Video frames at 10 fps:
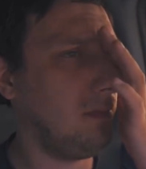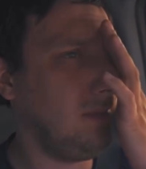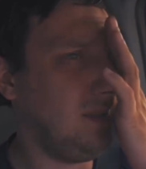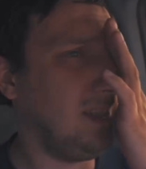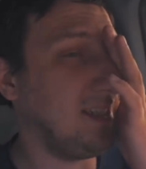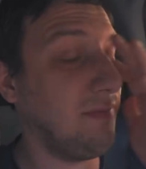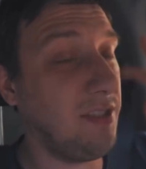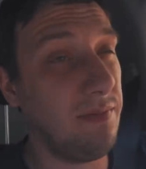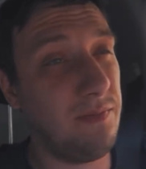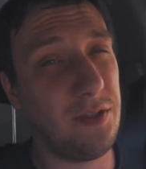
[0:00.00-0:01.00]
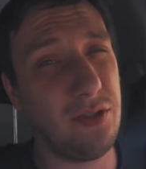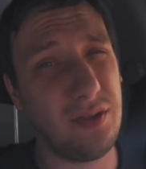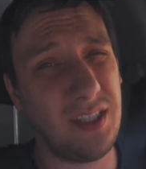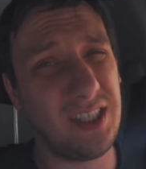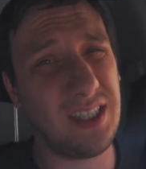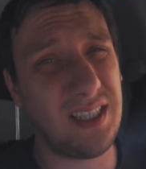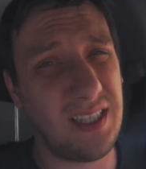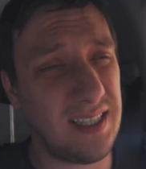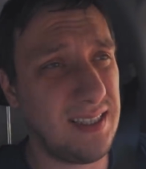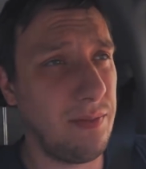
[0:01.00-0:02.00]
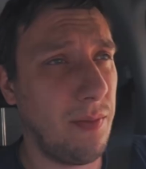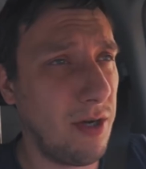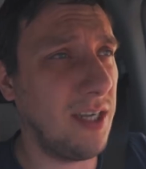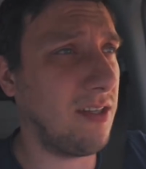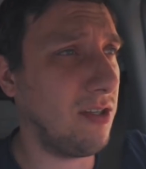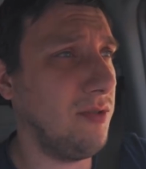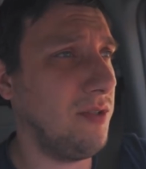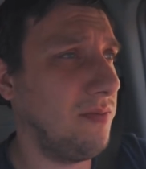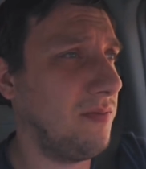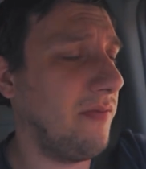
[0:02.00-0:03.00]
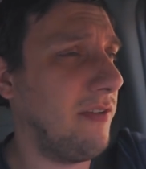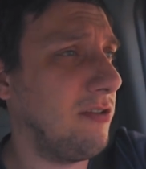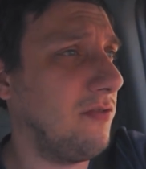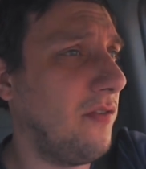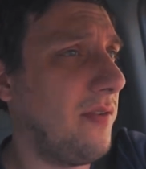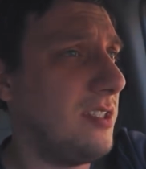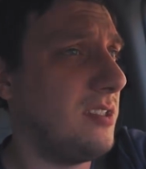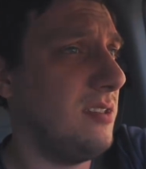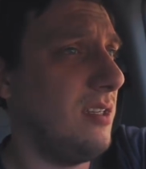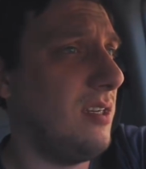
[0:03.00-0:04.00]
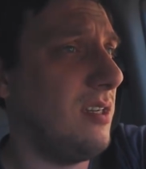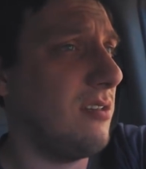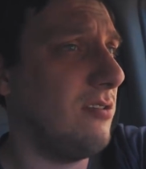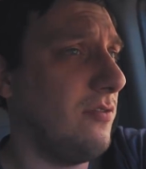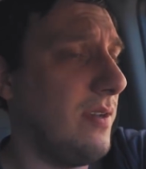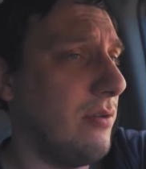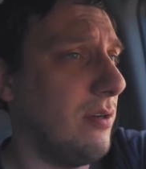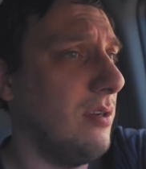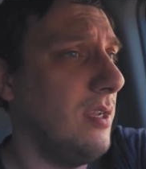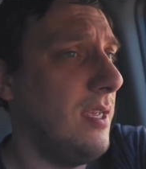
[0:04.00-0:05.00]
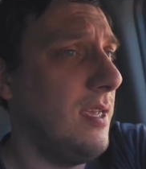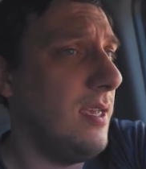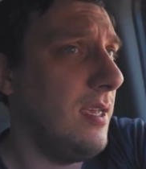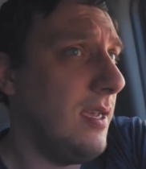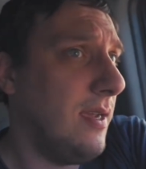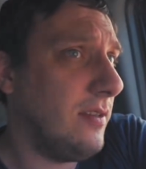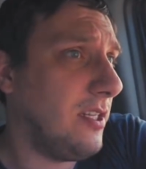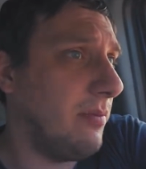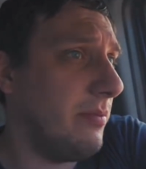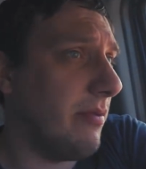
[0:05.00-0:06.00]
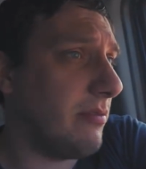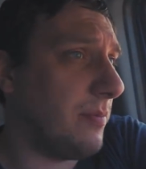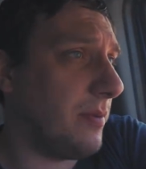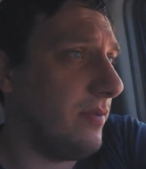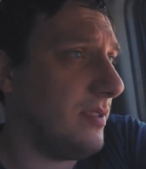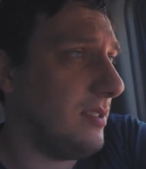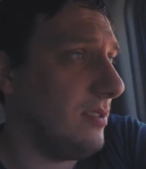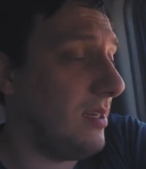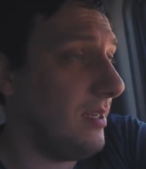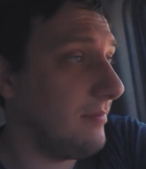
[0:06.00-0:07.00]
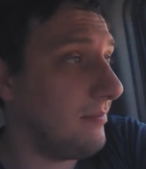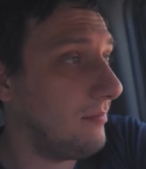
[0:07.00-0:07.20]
Mm, nie chcę mi się przerzucać kasy, bo mogę to robić, przewalutowywać na konto w euro. Wtedy bym nie miał tej prowizji, no ale...